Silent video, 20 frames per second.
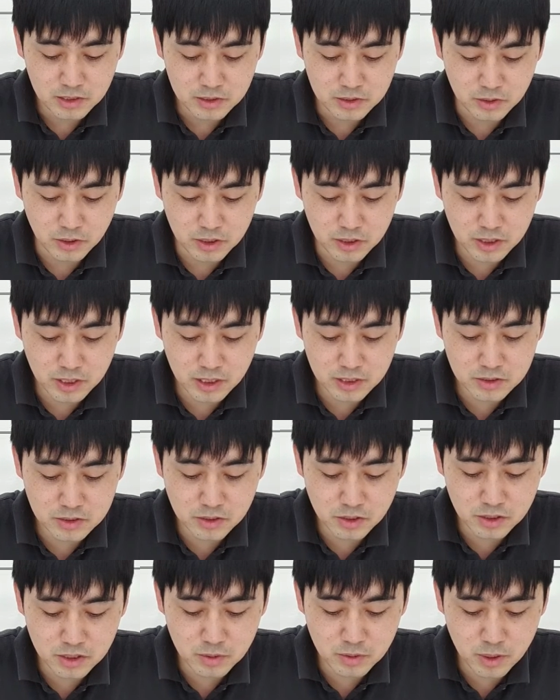너희가
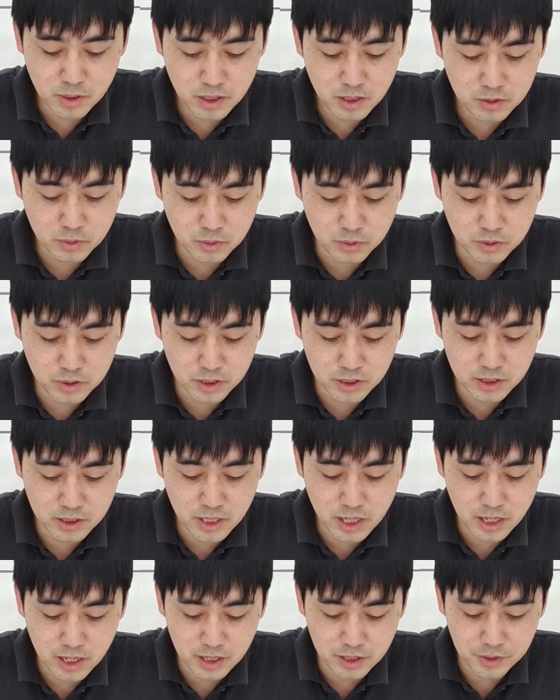정의와 공의를
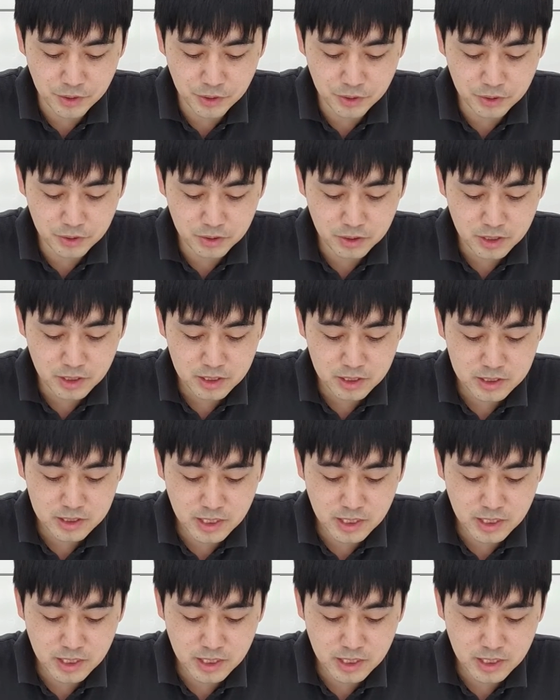행하여